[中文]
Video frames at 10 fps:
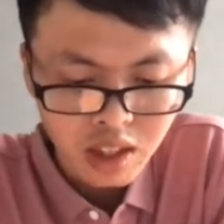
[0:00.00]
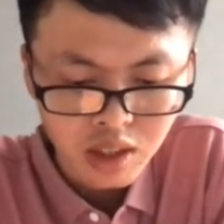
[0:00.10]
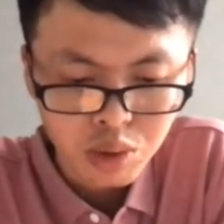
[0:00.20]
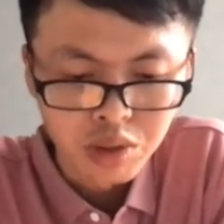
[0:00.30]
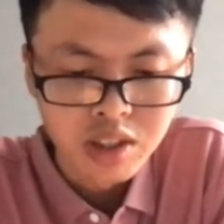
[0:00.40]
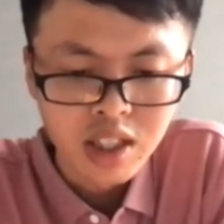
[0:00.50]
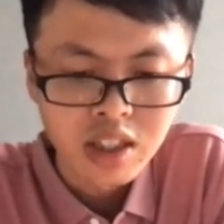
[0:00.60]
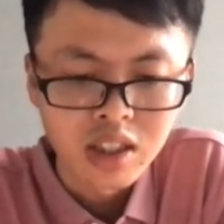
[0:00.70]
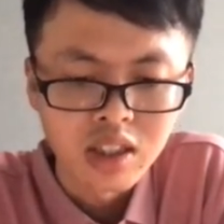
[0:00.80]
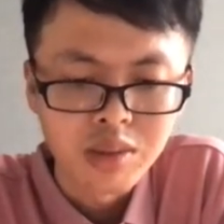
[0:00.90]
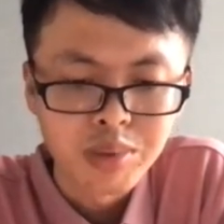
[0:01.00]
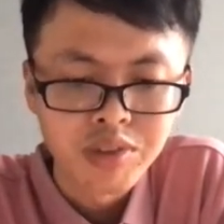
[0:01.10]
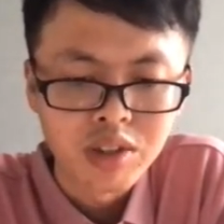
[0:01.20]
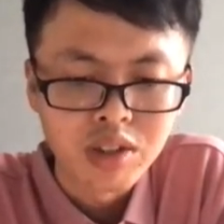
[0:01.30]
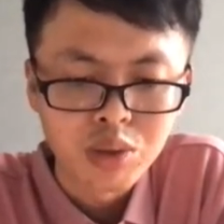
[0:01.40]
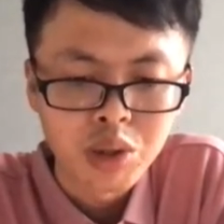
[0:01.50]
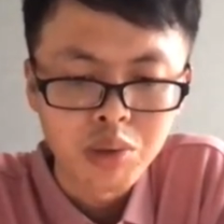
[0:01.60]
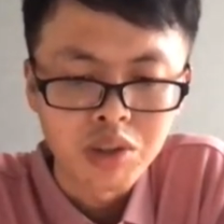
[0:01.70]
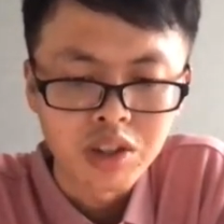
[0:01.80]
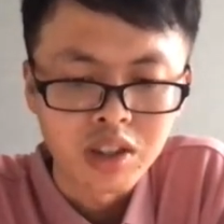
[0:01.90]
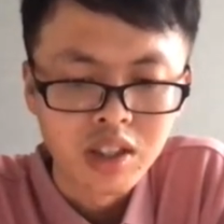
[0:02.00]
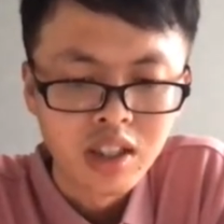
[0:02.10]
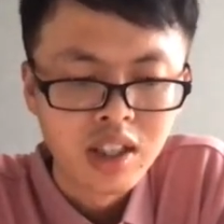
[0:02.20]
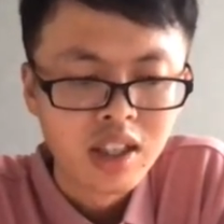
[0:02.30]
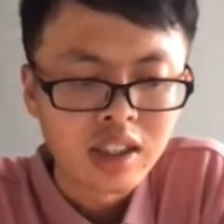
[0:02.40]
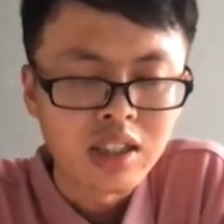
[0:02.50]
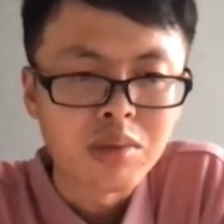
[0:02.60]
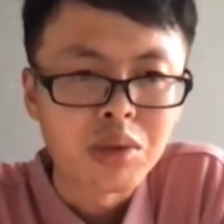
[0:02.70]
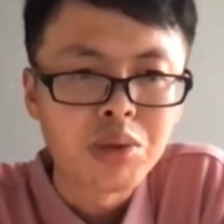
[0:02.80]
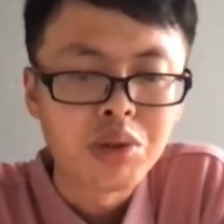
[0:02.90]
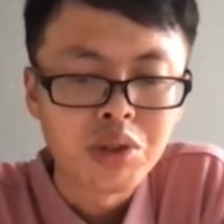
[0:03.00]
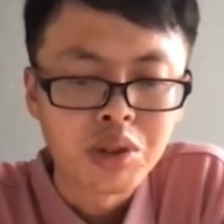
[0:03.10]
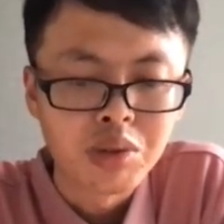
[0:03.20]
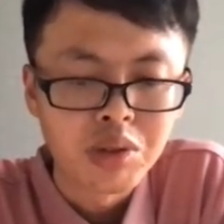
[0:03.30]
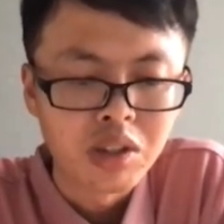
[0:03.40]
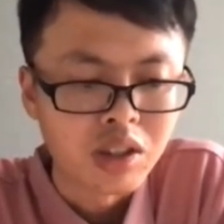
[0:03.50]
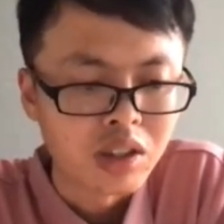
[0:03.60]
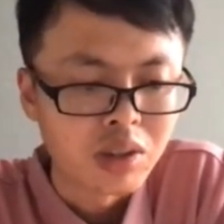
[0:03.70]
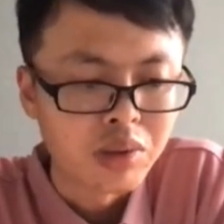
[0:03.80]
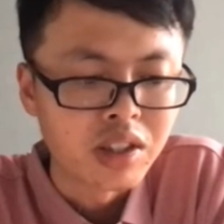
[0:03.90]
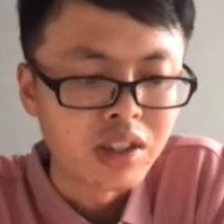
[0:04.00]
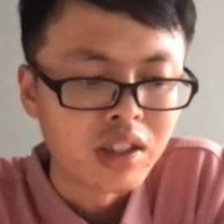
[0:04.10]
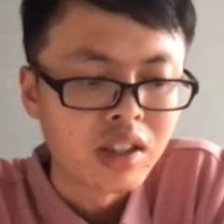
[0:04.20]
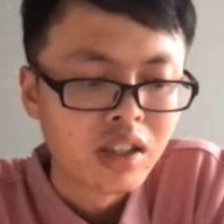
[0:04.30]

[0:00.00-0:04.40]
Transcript: 存在这个部分错误时，该怎么去修正的一个问题。